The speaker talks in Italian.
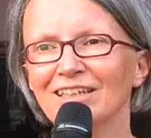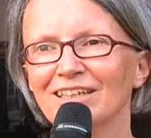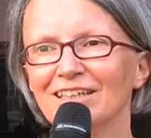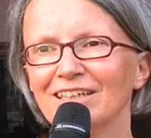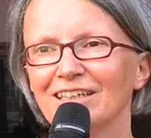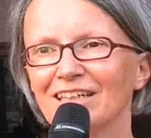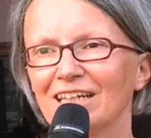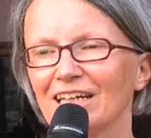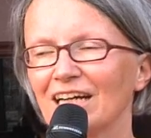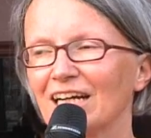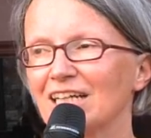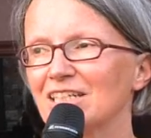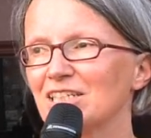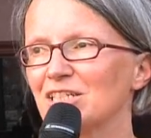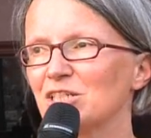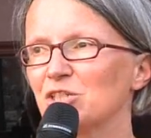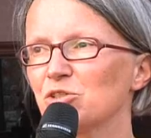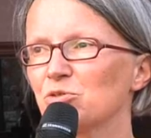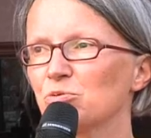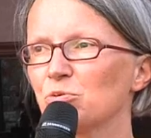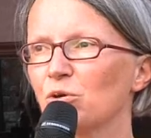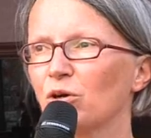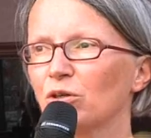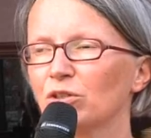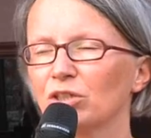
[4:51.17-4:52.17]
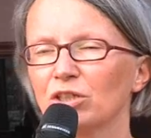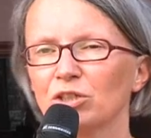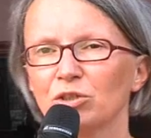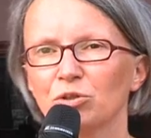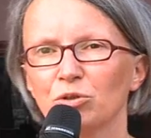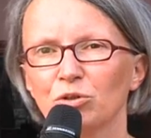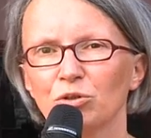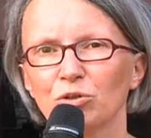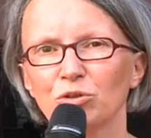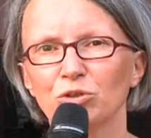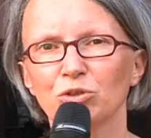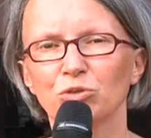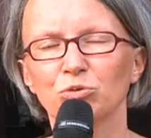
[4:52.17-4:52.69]
I ragazzi
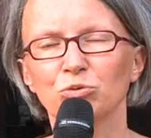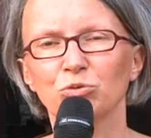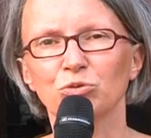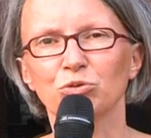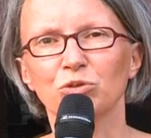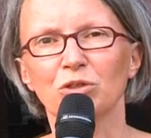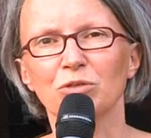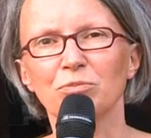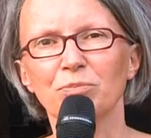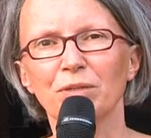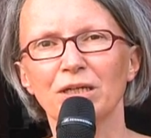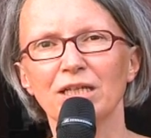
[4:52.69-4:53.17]
suonano in tutto il